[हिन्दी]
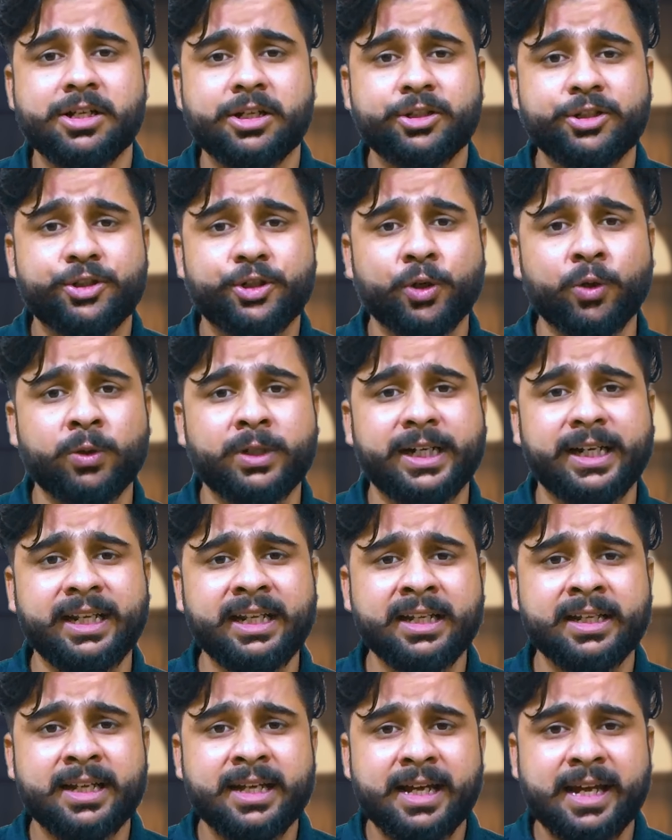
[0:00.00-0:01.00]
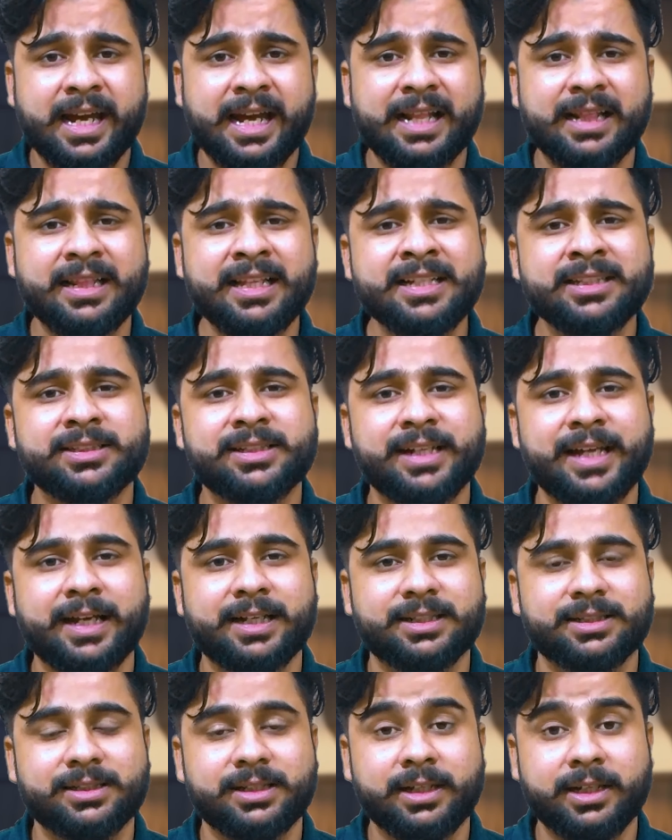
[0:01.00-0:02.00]
जो कि हेल्दी
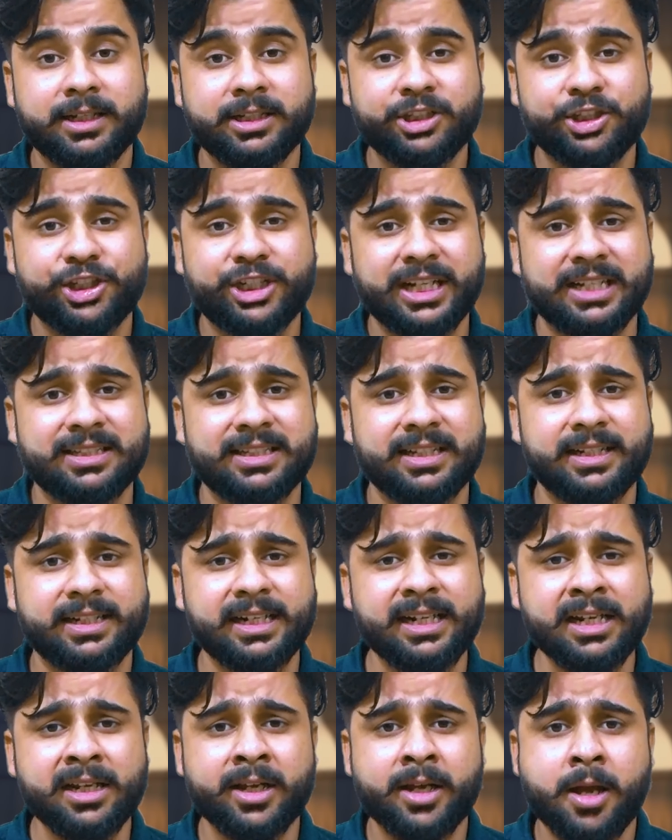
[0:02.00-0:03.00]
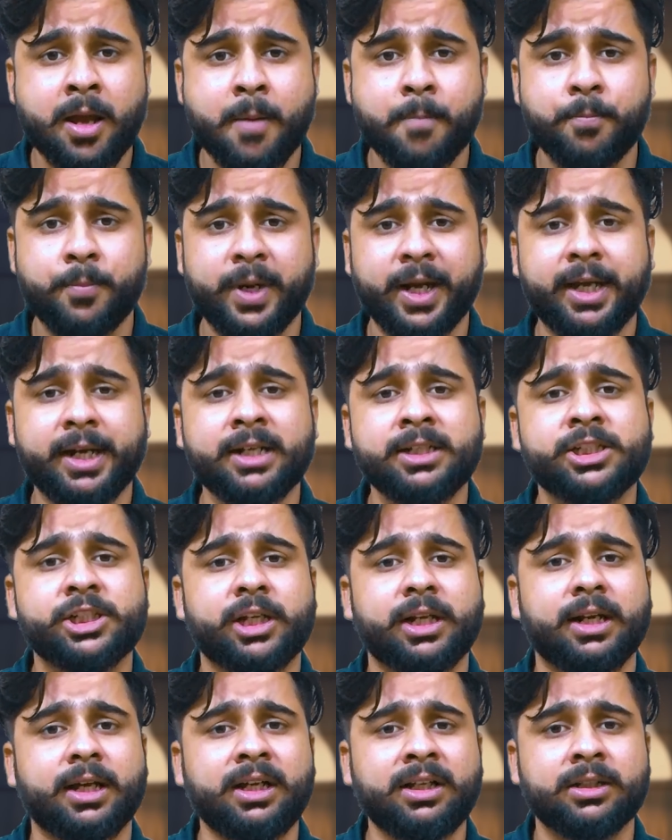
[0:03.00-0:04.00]
स्नैक्स जैसे कि बीटन
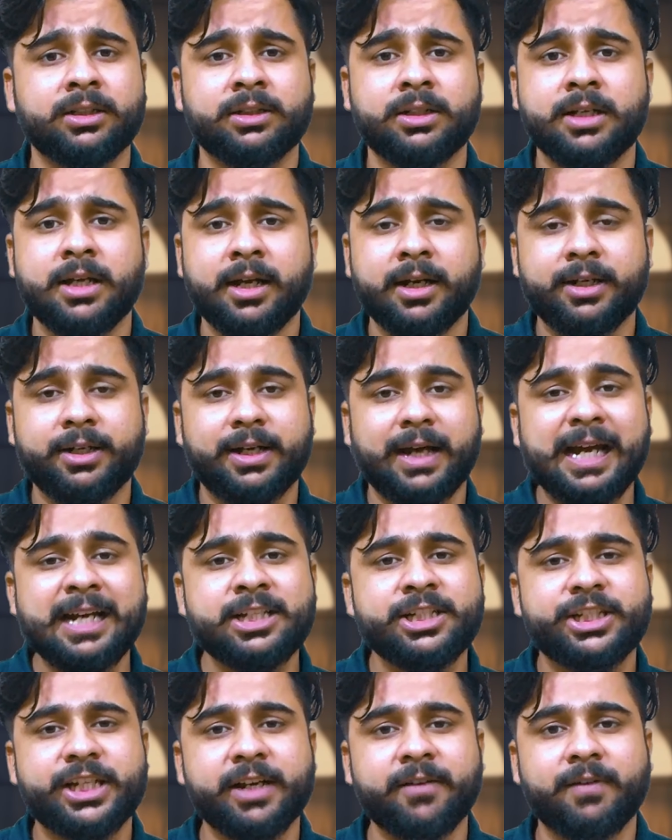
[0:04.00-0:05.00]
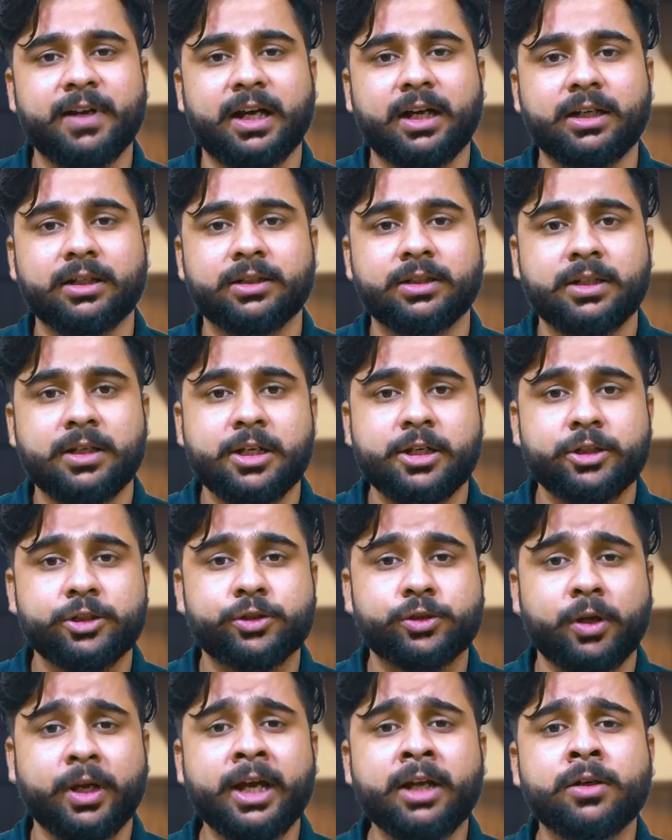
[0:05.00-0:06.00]
चना डाइट चिवड़ा
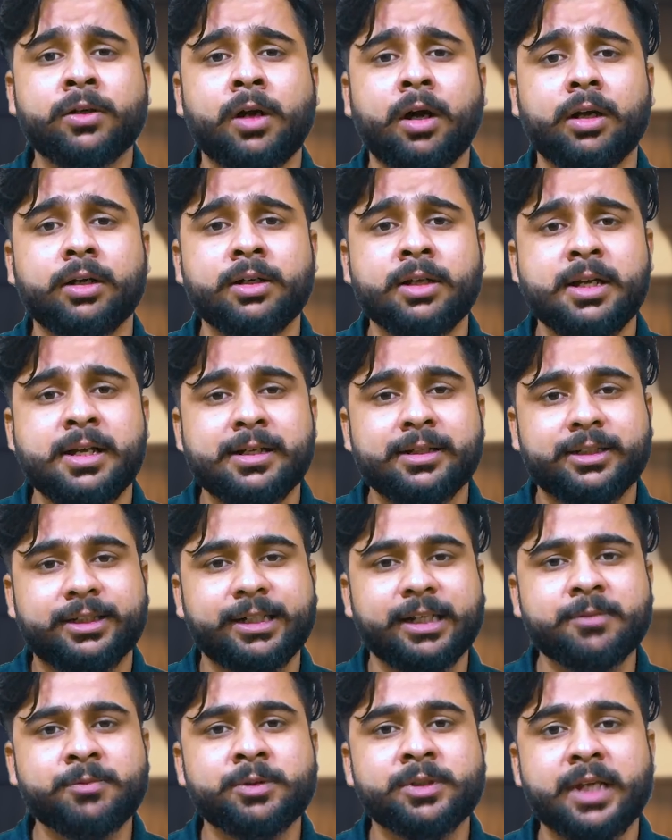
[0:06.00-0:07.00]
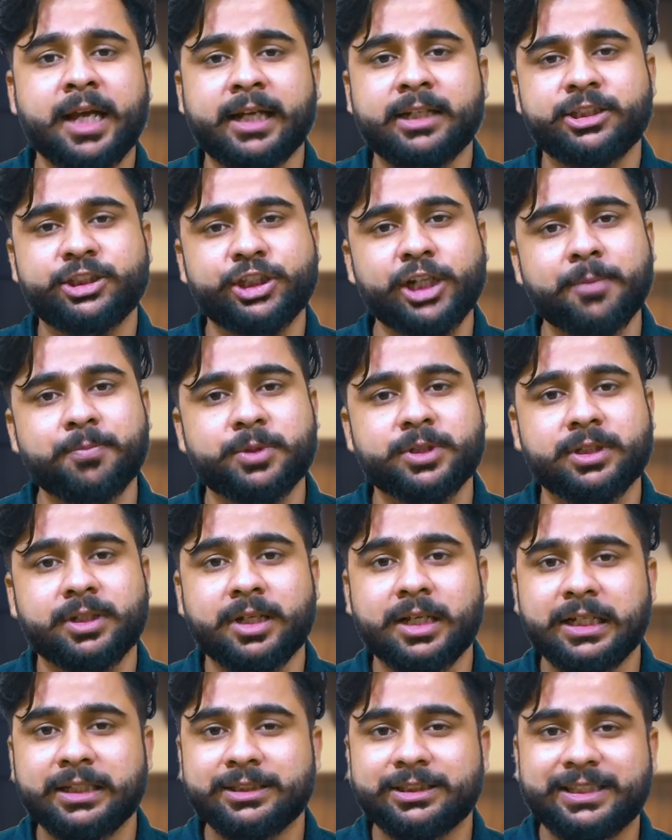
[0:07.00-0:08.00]
सोया कॉर्न क्रिप्स एंड चिप्स
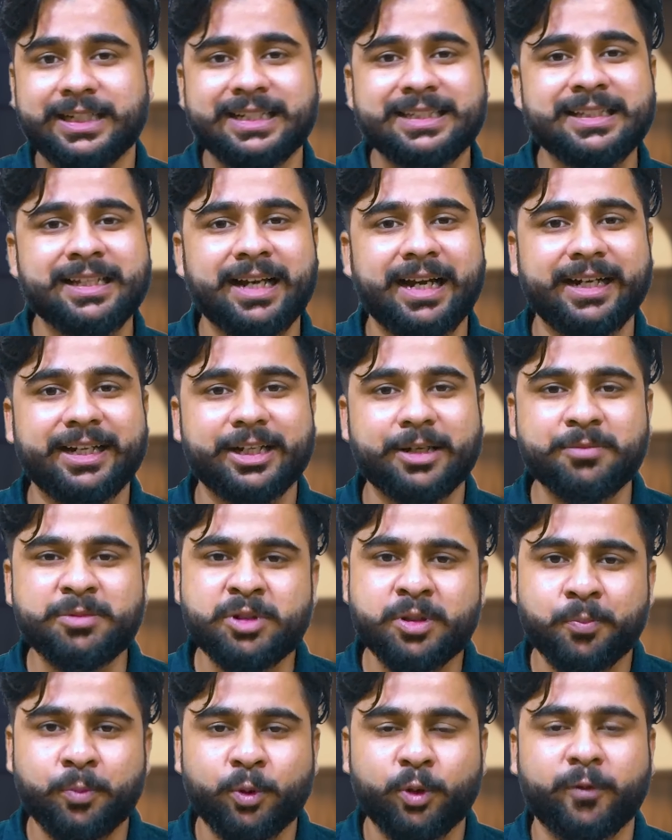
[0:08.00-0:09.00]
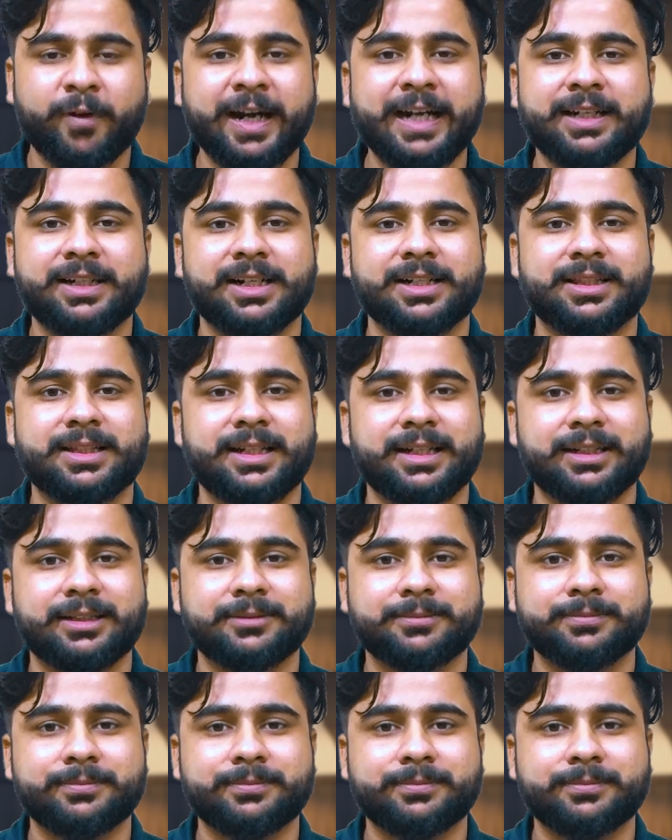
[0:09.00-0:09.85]
जैसे आइटम्स प्रोवाइड करते हैं